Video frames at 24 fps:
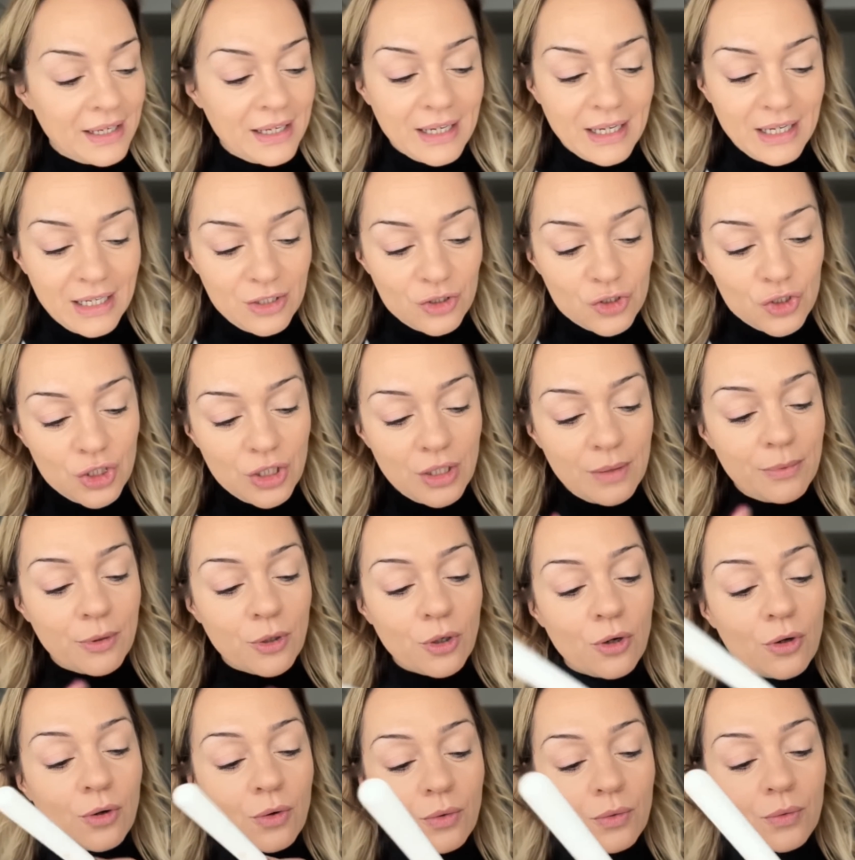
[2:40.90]
in
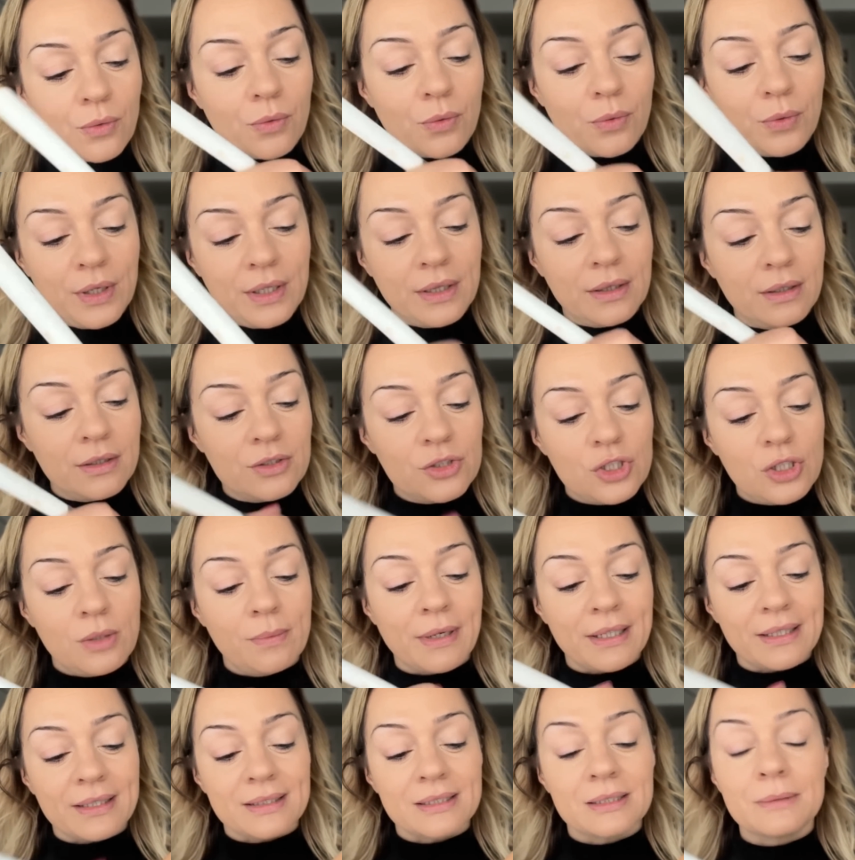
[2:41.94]
ciprio quindi
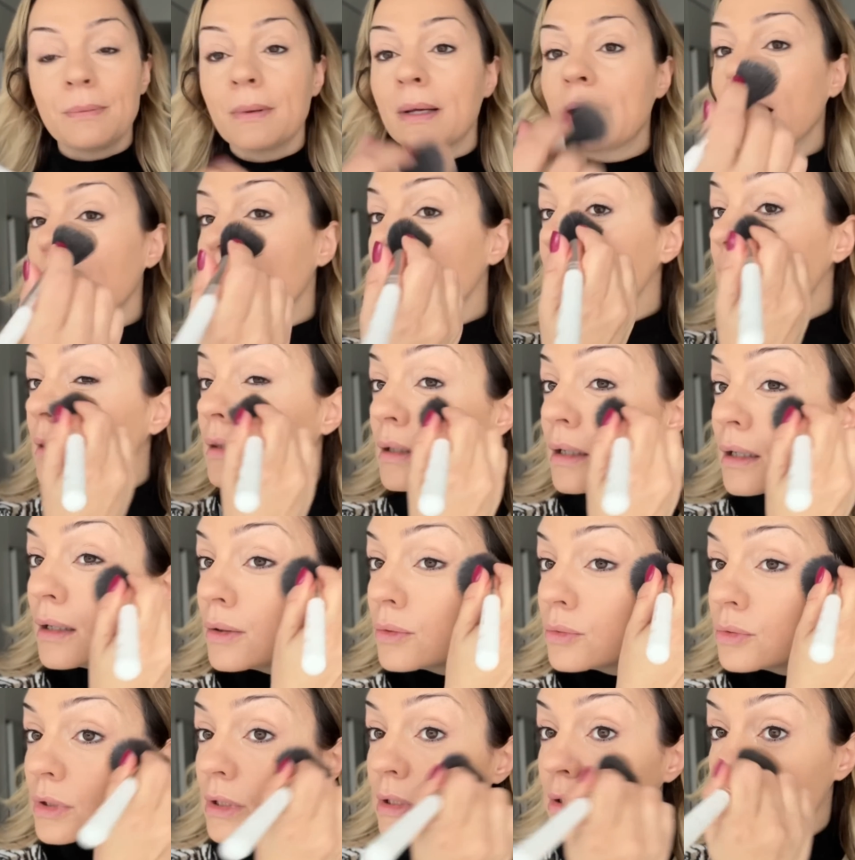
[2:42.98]
cipria trasparente,
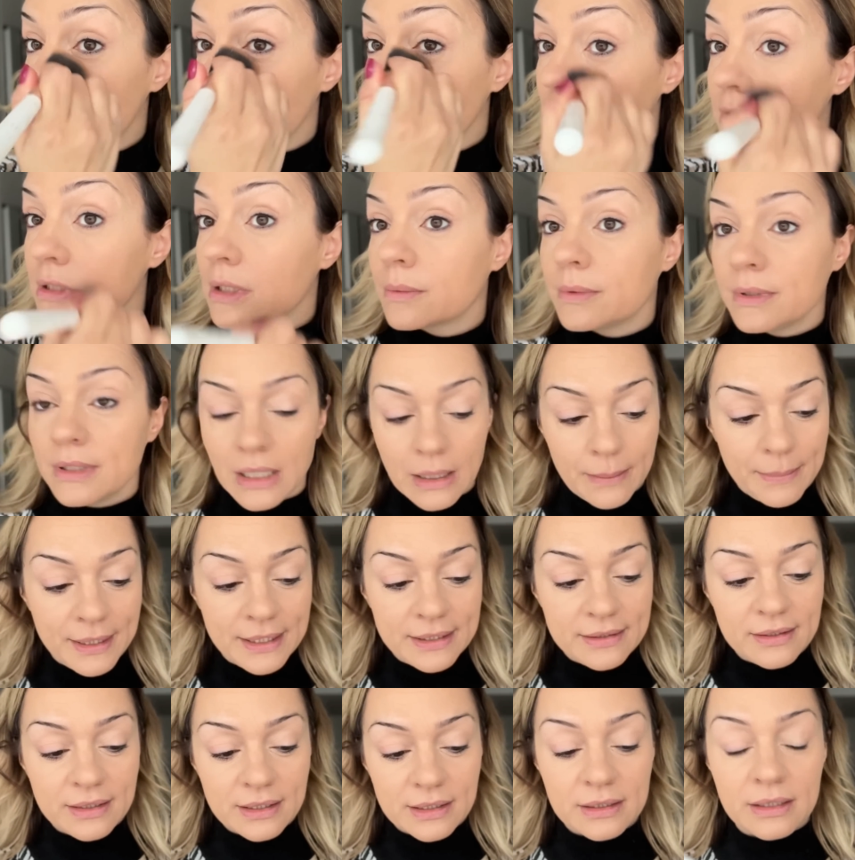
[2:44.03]
utilizzo questa qui della
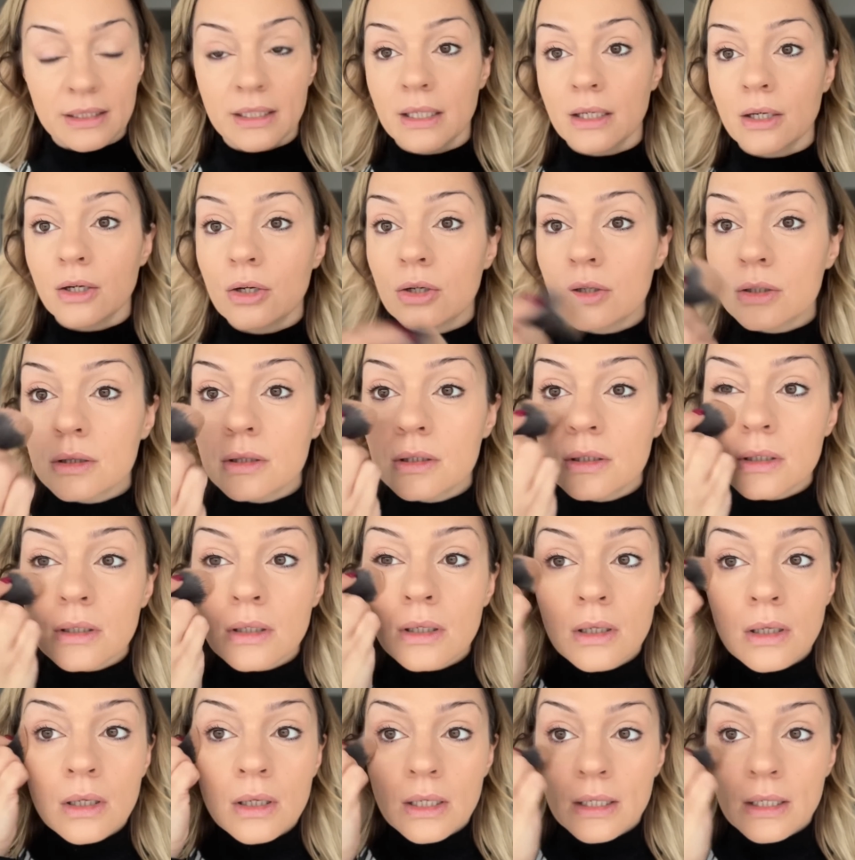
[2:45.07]
palettina di Inglot,